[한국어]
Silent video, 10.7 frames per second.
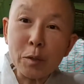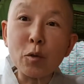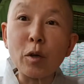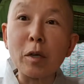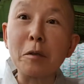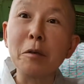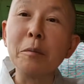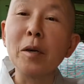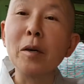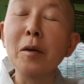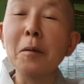빗소리를
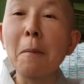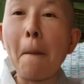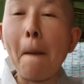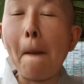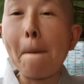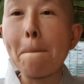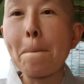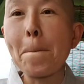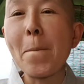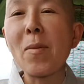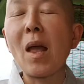들으면
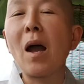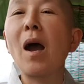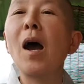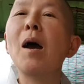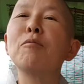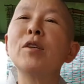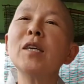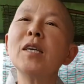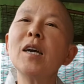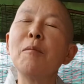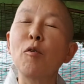아
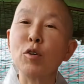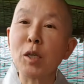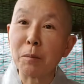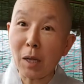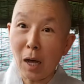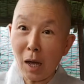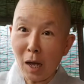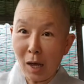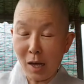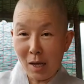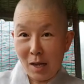부침개가 먹고 싶다.
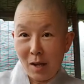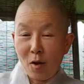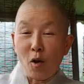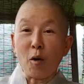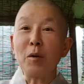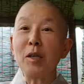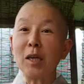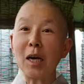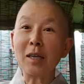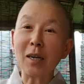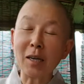
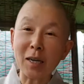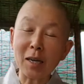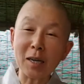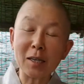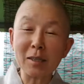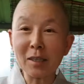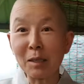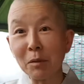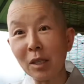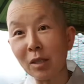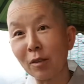어머니가 옛날에
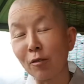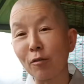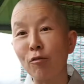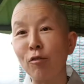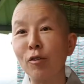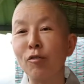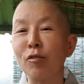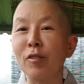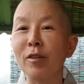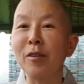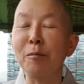김치전
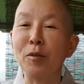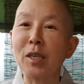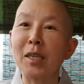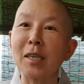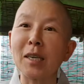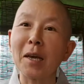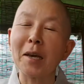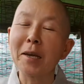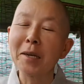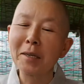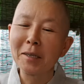구워준 그 부침개
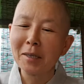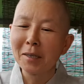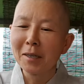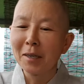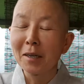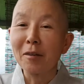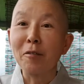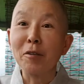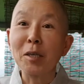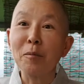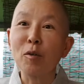
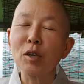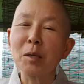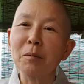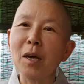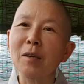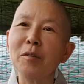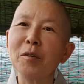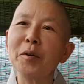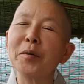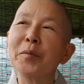그것이 먹고 싶다 하죠.